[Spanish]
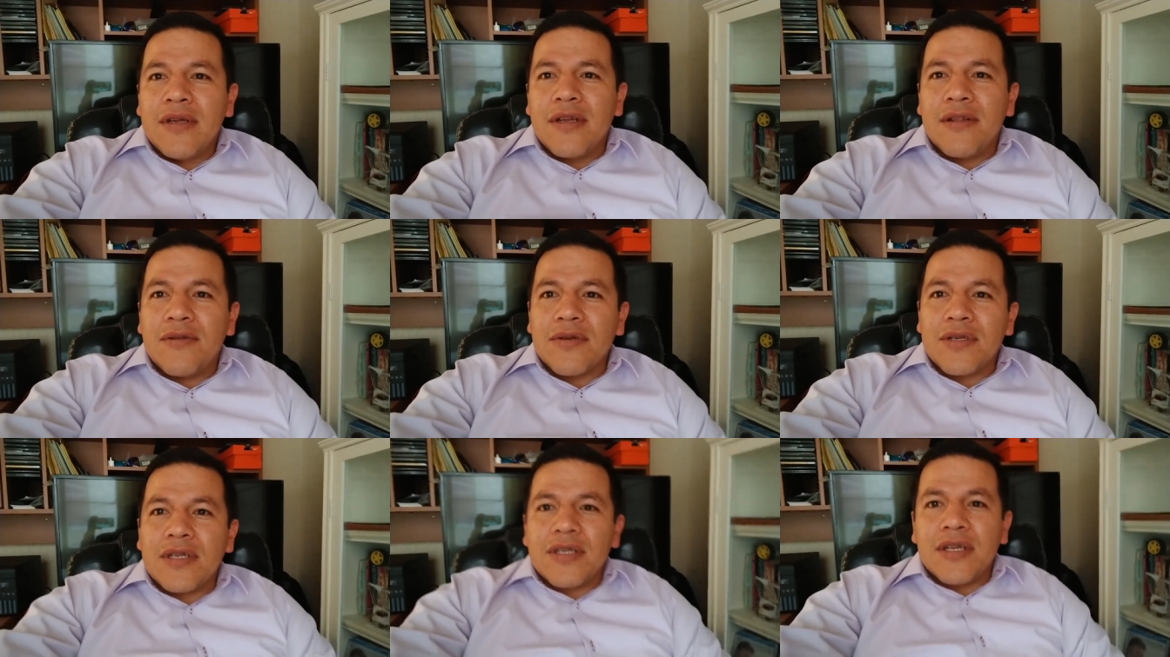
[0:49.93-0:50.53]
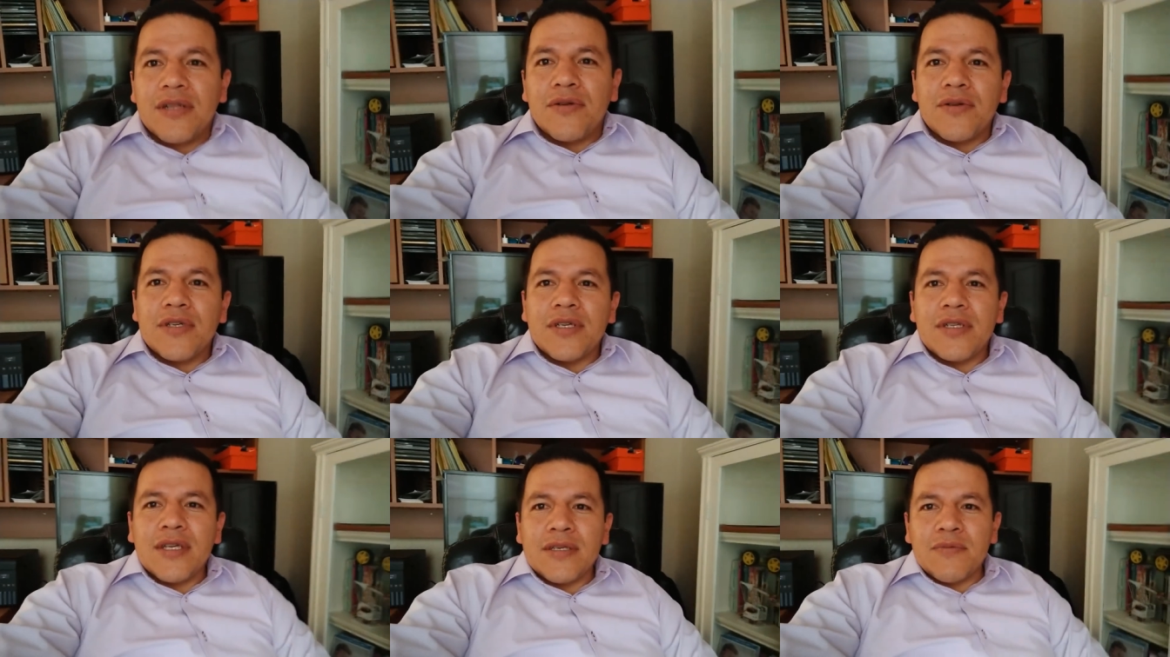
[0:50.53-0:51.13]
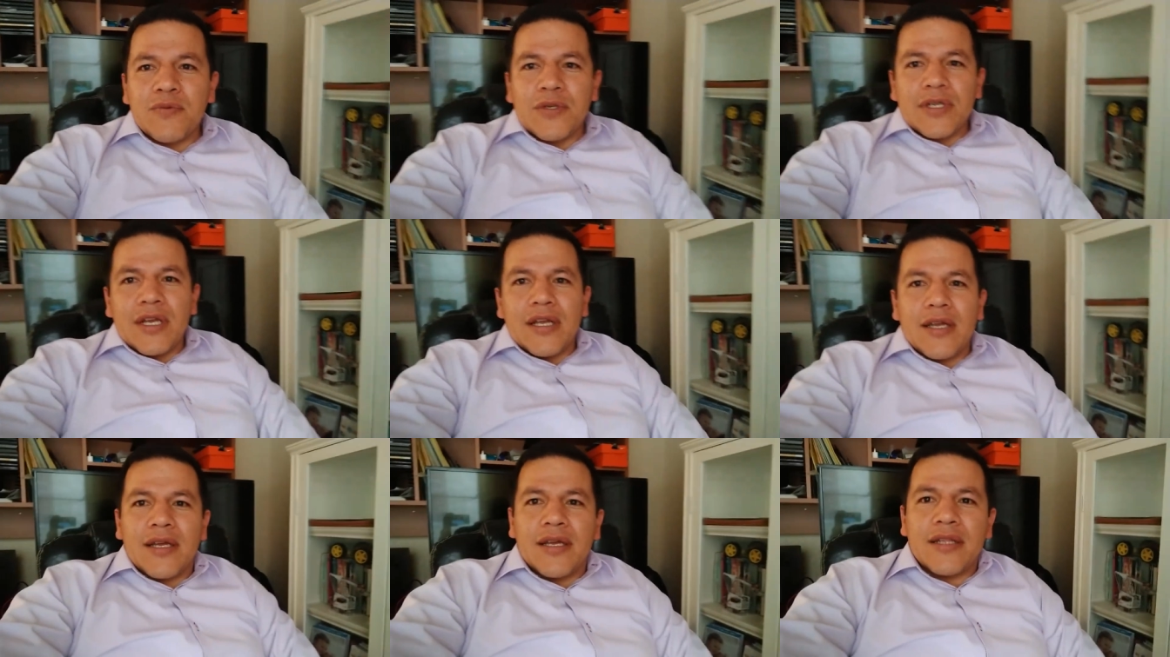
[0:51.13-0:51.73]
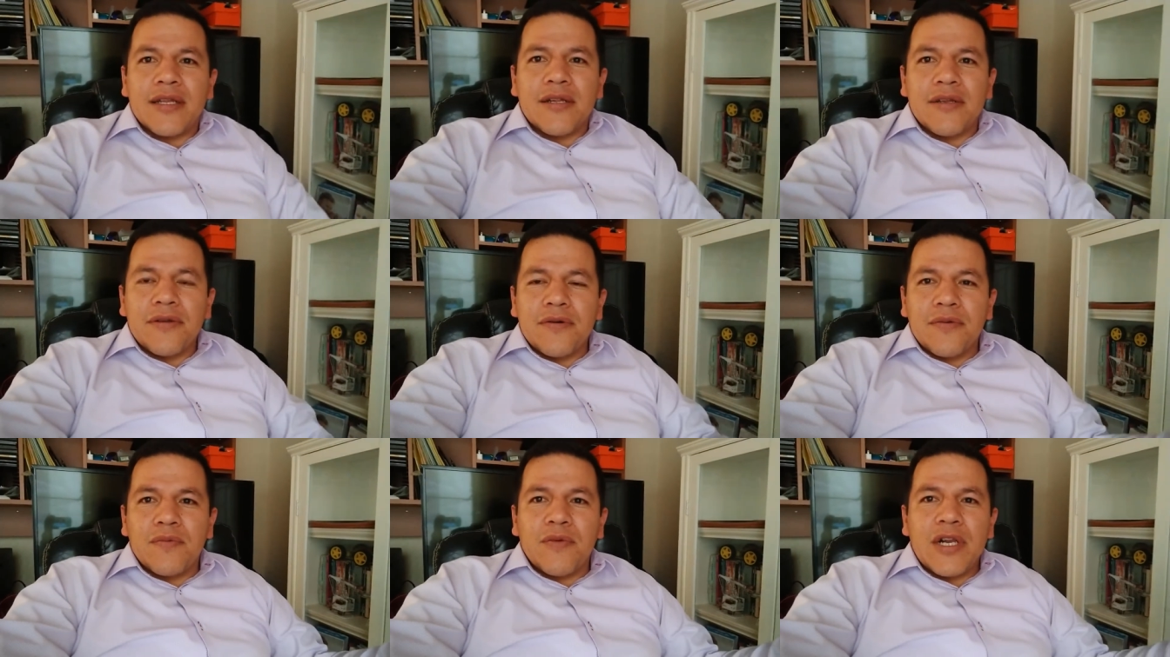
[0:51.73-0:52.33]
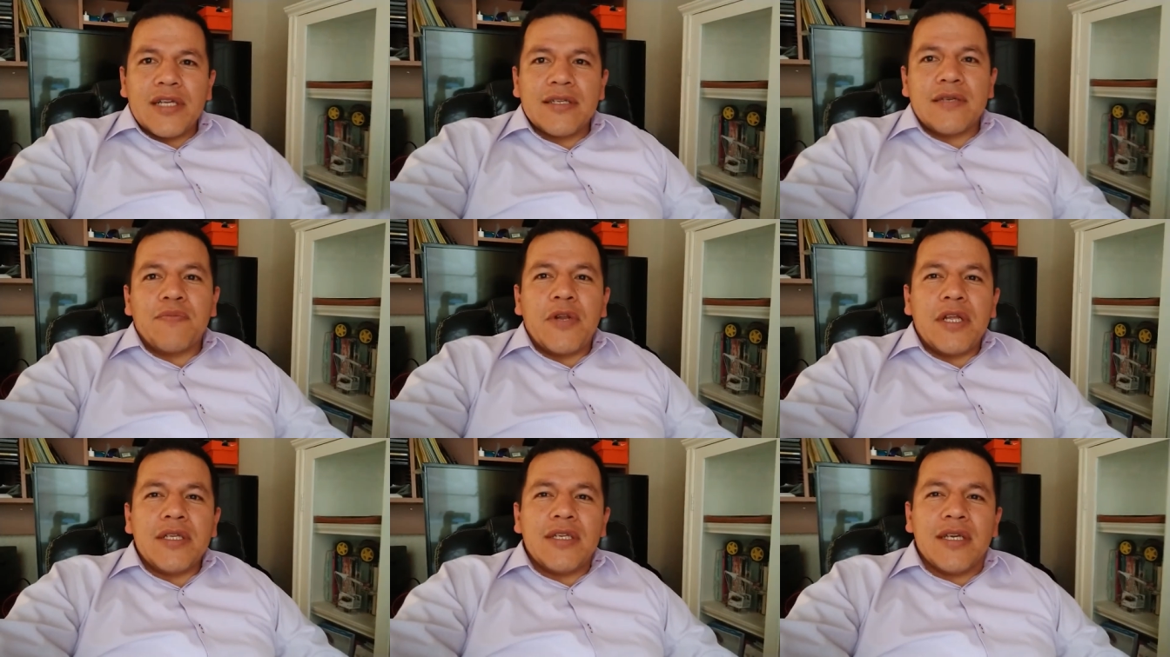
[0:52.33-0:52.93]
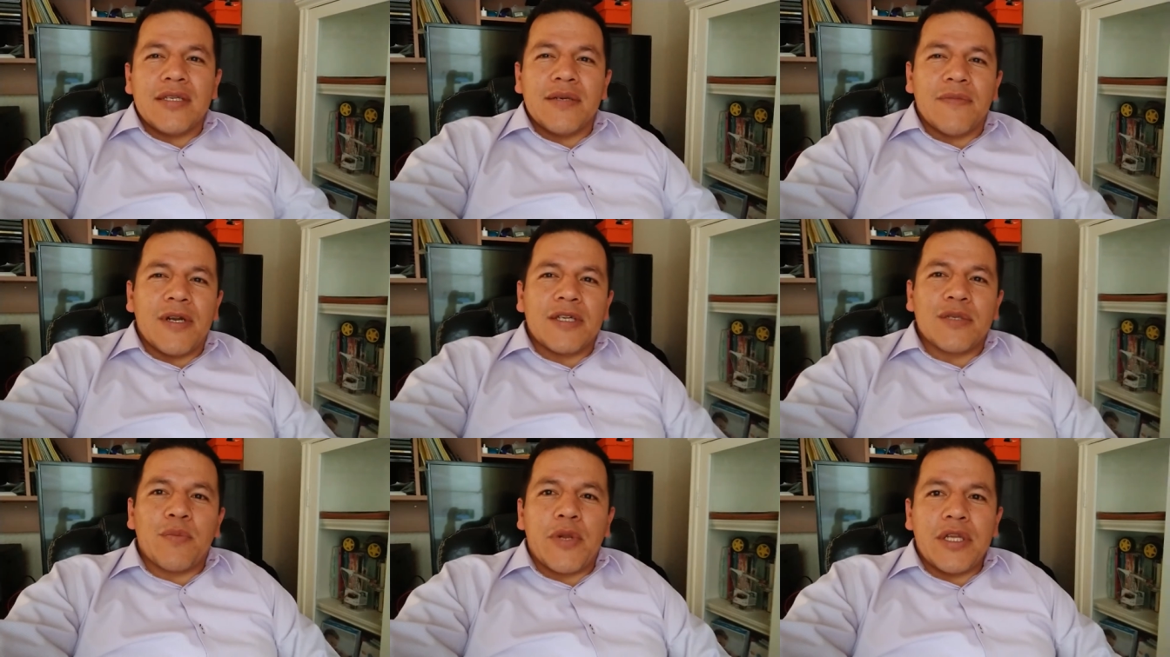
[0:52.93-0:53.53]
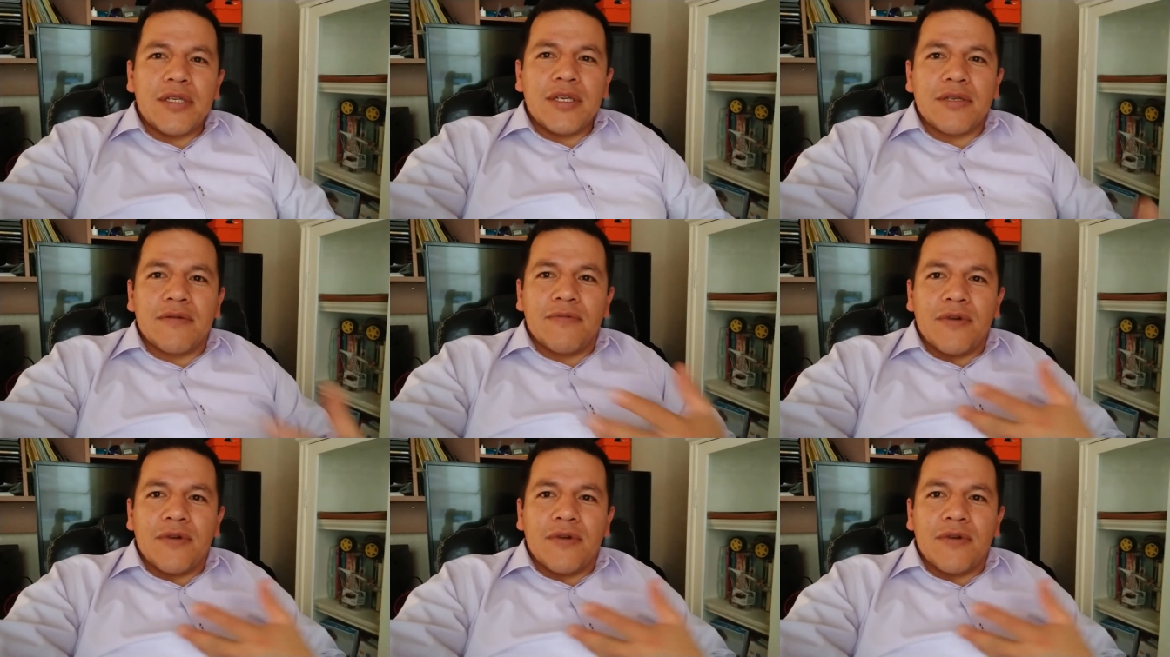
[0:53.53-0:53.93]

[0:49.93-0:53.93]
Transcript: Entonces, en todas estas, pues he, tenido buenas experiencias y malas experiencias.